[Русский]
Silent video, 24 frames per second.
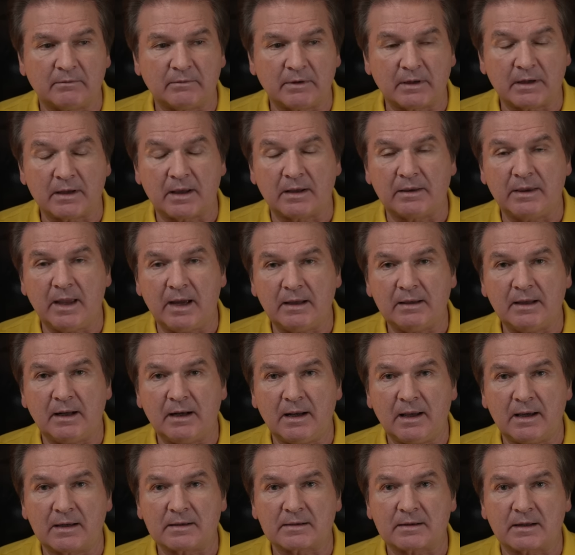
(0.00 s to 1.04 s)
вернее, над
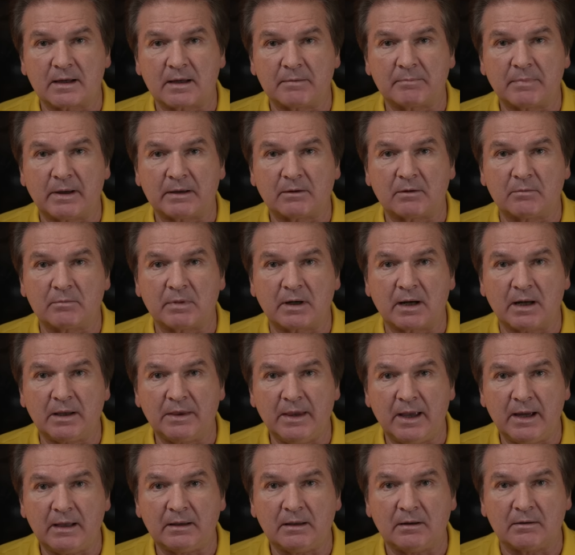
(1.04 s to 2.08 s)
Аляской, потом
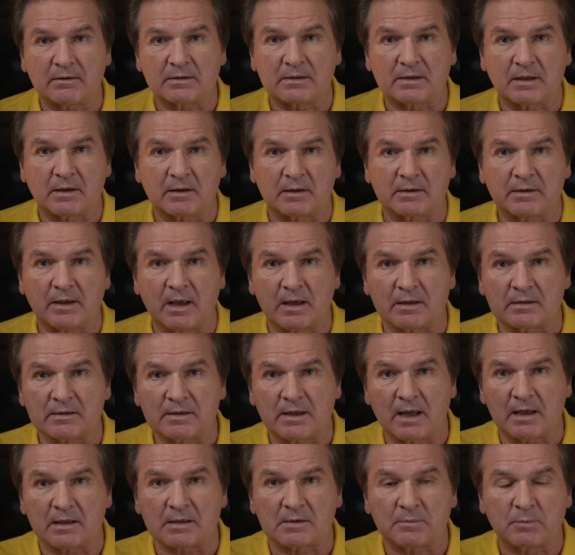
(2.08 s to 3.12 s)
Канада, он стал,
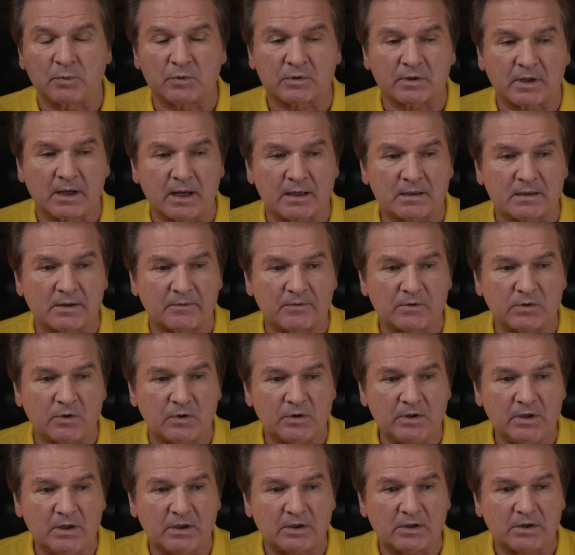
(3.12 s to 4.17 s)
стал спускаться
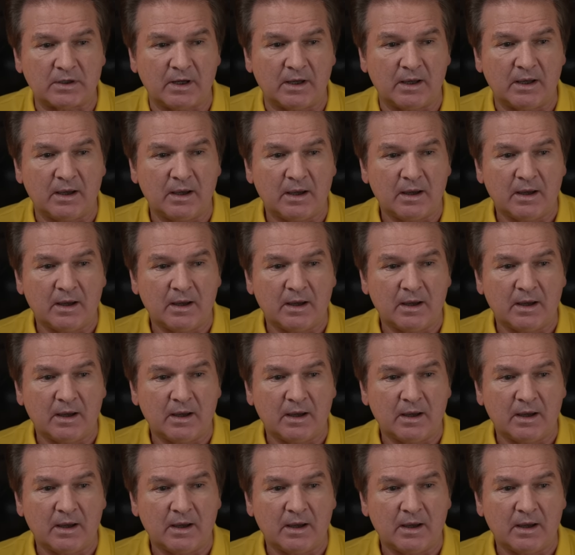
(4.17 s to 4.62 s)
все ниже,